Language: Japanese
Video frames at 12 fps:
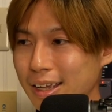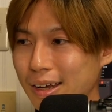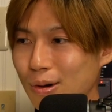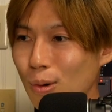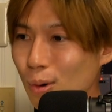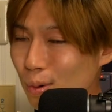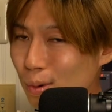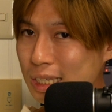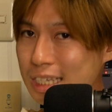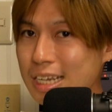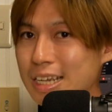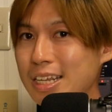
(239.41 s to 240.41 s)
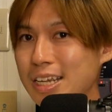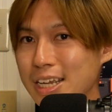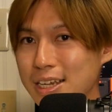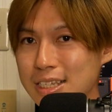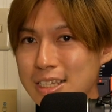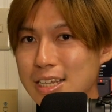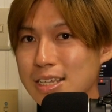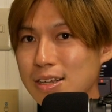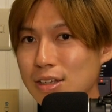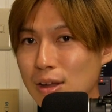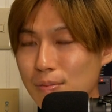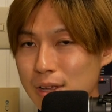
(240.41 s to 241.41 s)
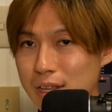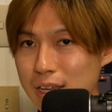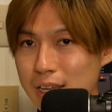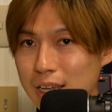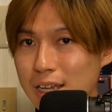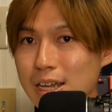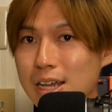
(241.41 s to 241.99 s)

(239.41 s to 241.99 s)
方性に育成するために、